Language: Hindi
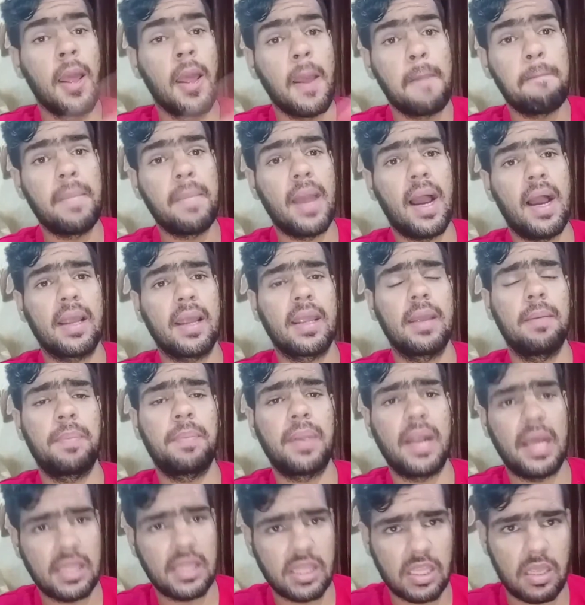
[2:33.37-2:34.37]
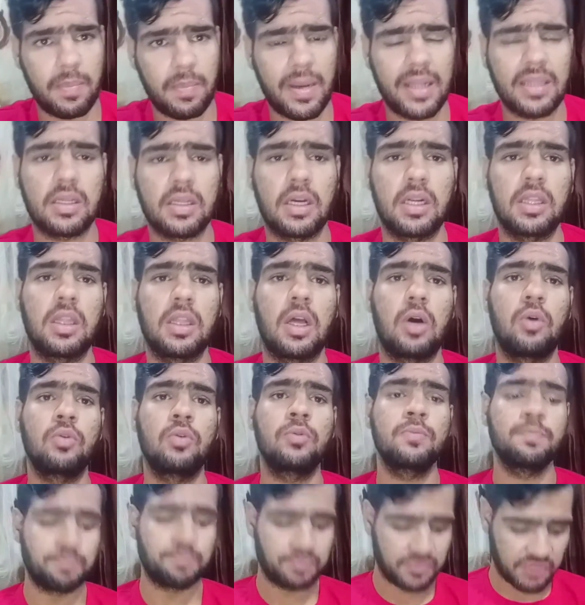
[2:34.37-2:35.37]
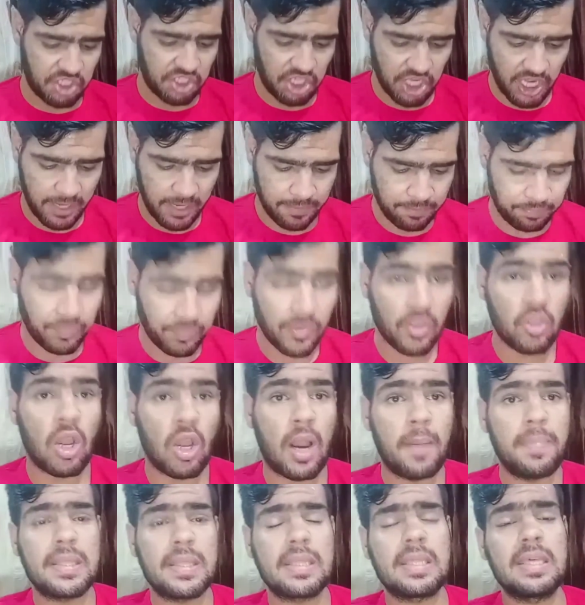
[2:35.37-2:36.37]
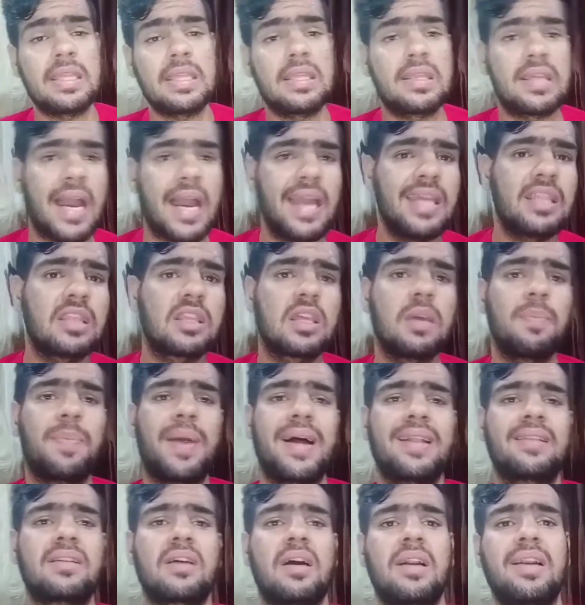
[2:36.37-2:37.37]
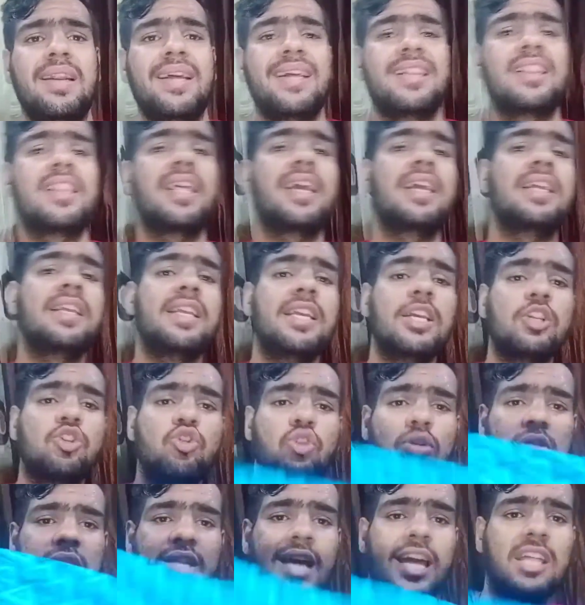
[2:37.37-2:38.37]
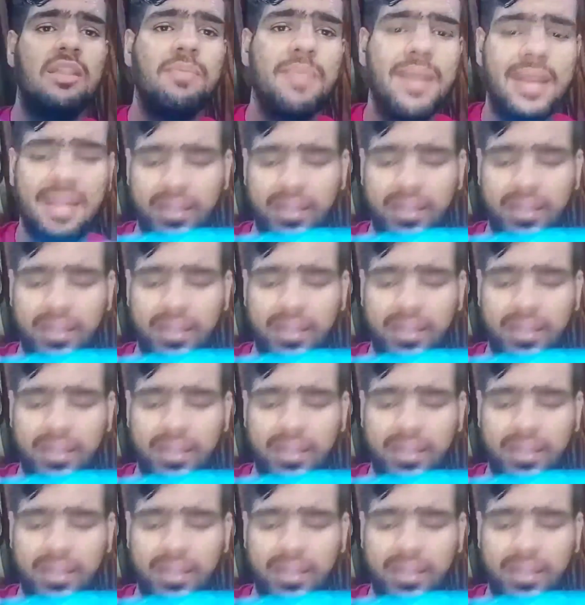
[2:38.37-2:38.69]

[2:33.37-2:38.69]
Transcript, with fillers: मैं आगे प्राइस की बात करता हूँ ठीक है तो अब इसकी साइज़ की बात कर लेते हैं ये जो साइज़ मैंने